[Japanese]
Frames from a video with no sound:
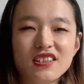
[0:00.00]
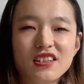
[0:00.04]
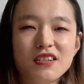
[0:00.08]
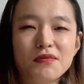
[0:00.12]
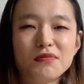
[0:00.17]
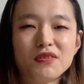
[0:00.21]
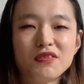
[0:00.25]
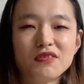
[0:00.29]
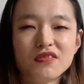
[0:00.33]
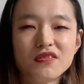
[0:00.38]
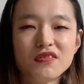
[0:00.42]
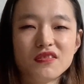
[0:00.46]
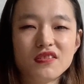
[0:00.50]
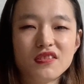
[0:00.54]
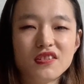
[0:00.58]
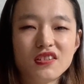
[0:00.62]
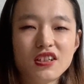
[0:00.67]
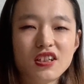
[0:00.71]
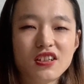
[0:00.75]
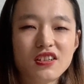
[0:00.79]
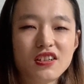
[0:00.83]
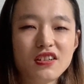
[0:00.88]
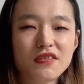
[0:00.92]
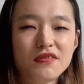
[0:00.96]
いやもう
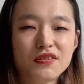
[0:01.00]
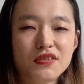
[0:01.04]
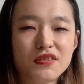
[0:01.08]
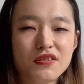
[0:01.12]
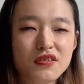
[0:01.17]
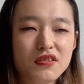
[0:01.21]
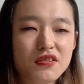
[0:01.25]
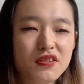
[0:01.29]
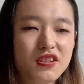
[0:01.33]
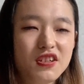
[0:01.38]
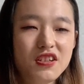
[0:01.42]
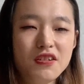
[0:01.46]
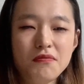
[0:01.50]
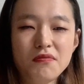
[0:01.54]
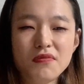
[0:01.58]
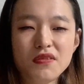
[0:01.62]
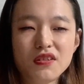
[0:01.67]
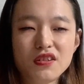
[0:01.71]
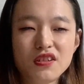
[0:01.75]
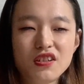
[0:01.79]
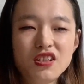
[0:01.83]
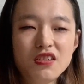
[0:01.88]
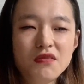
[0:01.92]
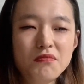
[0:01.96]
だって普通親
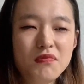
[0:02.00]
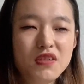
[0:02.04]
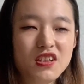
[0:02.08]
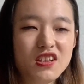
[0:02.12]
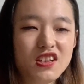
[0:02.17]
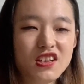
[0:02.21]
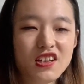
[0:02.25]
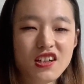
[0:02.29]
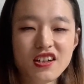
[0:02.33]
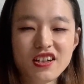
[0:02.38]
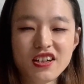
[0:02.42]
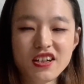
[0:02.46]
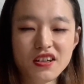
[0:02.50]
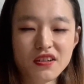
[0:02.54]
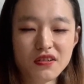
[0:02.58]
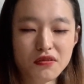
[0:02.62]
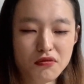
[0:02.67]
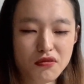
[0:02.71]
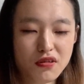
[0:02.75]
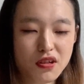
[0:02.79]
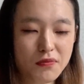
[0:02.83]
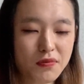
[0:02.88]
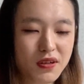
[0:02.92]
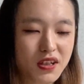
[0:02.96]
身になれへん
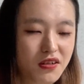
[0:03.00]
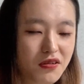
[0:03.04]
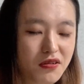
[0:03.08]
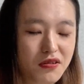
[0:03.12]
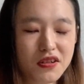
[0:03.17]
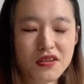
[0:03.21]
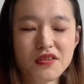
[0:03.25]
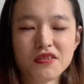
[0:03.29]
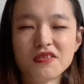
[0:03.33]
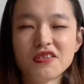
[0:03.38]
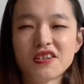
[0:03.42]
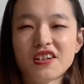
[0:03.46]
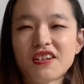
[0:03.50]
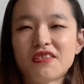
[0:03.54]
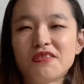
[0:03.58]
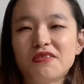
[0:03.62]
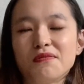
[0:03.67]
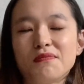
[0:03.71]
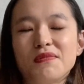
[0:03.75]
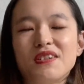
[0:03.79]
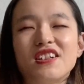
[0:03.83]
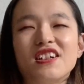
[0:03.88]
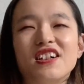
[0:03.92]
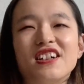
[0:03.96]
方がびっくりするけ
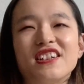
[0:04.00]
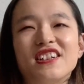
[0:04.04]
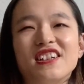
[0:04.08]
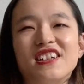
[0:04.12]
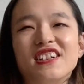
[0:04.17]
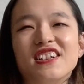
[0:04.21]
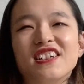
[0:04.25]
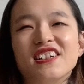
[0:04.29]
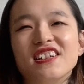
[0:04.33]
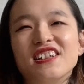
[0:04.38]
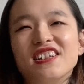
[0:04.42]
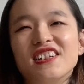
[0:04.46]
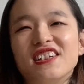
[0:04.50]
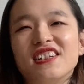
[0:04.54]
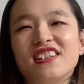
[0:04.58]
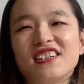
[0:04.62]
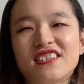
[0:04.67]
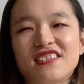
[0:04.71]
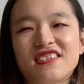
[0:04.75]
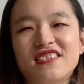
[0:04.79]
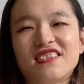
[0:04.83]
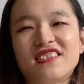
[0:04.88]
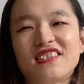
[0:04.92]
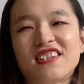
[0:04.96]
どみたいな
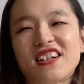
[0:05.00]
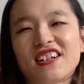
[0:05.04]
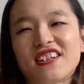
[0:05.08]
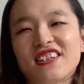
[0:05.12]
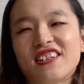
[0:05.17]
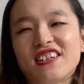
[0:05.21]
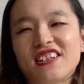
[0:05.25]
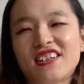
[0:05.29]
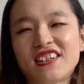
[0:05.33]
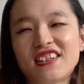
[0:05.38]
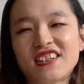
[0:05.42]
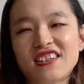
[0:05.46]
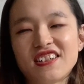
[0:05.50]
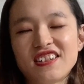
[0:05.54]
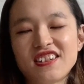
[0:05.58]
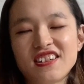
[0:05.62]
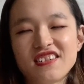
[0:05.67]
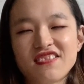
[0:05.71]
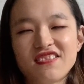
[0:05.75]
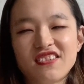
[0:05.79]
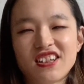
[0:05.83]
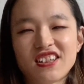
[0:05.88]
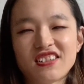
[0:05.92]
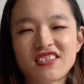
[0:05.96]
ぐらいで、
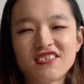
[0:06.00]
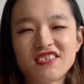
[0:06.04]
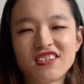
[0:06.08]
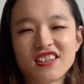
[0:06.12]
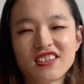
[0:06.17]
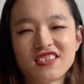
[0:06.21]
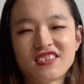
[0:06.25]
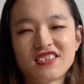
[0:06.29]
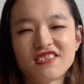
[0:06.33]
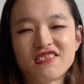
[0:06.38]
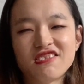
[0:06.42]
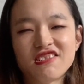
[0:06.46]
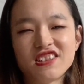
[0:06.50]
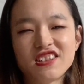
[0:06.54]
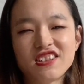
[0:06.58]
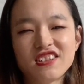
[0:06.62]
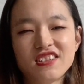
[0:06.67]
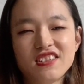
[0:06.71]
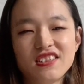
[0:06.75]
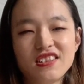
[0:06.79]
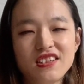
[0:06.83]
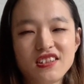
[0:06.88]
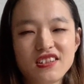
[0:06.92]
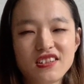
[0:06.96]
まあ、あとはすご
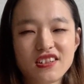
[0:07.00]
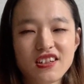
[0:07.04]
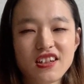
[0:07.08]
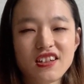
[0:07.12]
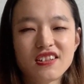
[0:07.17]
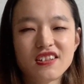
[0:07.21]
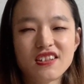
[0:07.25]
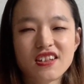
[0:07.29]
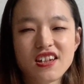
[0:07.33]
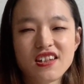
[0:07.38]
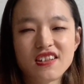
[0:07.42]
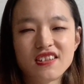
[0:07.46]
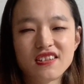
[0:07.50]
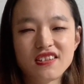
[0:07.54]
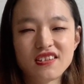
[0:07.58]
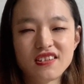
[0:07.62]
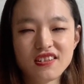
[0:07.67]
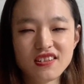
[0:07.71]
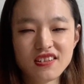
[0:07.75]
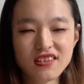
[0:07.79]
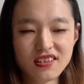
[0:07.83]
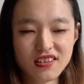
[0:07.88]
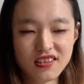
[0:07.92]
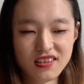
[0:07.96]
い先天
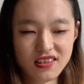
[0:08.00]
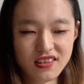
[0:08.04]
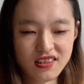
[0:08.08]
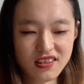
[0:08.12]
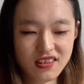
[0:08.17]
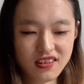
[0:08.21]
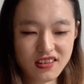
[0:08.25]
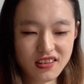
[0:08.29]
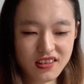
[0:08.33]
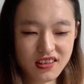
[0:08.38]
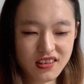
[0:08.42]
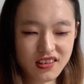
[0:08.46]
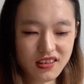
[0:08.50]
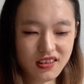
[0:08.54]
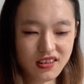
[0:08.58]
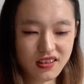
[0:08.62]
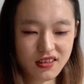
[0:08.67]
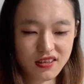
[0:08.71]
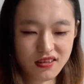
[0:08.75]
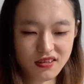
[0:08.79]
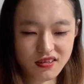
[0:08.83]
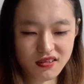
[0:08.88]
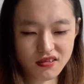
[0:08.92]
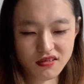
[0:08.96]

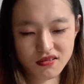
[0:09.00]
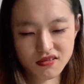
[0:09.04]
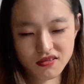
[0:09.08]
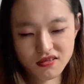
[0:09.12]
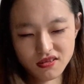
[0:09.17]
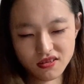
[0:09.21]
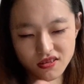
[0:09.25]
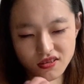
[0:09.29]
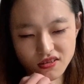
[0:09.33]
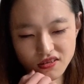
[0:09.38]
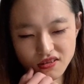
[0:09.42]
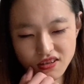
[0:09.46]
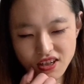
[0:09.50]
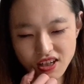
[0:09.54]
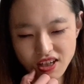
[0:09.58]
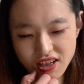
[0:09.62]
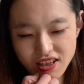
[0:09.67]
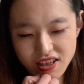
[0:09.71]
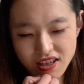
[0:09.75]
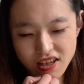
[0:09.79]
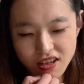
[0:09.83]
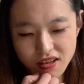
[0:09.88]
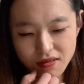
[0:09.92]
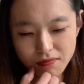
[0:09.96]
の障
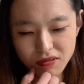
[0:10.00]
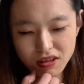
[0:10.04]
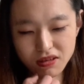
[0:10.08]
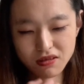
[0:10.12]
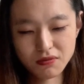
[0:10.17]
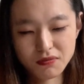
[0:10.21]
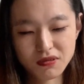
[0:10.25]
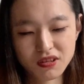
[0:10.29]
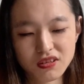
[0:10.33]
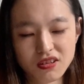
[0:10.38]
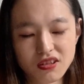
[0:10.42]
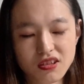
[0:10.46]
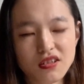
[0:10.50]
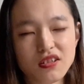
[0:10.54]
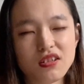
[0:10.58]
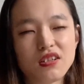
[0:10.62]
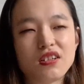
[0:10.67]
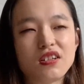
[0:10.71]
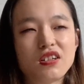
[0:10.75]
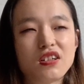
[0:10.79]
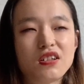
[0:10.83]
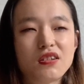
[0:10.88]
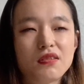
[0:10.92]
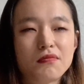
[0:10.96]
害でもとも
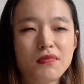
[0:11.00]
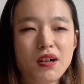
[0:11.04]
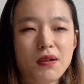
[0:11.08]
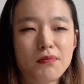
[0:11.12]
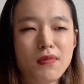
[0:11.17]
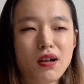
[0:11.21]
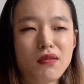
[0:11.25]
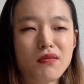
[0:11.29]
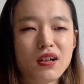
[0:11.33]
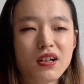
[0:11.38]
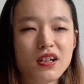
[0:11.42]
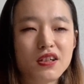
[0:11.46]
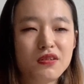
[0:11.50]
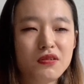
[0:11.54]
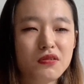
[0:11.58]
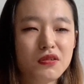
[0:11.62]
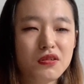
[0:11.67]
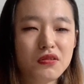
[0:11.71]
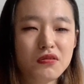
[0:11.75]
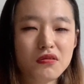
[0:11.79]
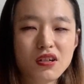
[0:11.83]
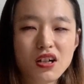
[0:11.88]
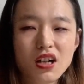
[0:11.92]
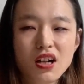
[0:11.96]
と周りの
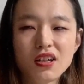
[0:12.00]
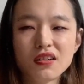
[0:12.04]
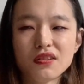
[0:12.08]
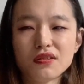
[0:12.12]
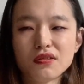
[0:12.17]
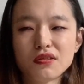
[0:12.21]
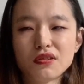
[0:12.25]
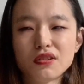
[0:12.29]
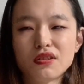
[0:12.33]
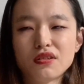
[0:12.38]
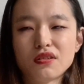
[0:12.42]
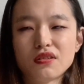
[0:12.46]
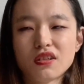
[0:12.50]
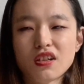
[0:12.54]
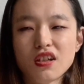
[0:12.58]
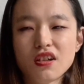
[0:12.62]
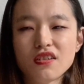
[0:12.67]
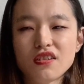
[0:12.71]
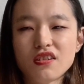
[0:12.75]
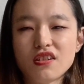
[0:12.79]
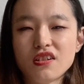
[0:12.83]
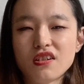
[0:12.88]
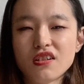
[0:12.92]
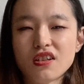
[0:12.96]
人がそういう
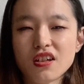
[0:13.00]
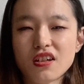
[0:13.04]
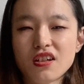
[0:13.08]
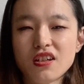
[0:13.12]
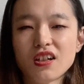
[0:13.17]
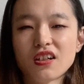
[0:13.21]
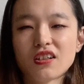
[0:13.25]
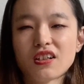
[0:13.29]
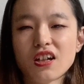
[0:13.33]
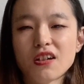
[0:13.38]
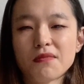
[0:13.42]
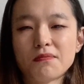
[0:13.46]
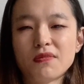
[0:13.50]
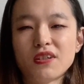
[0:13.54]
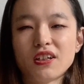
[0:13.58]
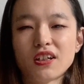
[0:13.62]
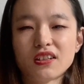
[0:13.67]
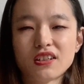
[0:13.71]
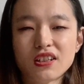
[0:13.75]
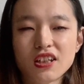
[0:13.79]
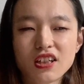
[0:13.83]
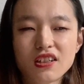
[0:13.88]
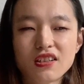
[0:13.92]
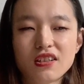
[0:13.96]
献身的なタイプ
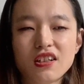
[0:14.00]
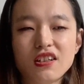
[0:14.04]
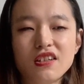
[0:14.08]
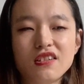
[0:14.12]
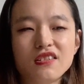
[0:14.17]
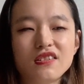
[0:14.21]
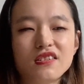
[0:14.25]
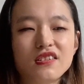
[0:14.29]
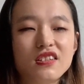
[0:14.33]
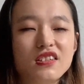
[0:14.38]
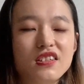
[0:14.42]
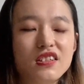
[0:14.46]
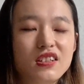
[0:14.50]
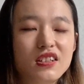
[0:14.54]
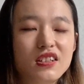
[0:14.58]
やったっていう